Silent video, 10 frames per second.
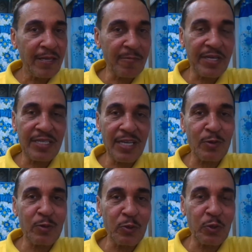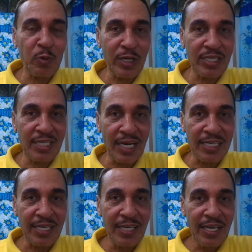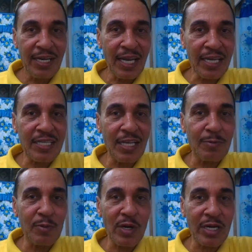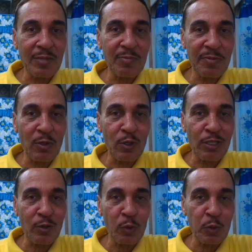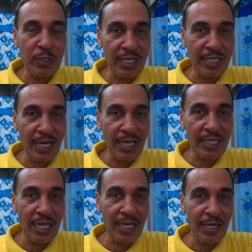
يمكن تاخد أسبوعين ثلاثة لكن ده مجرد ما بتحط نقطتين ثلاثة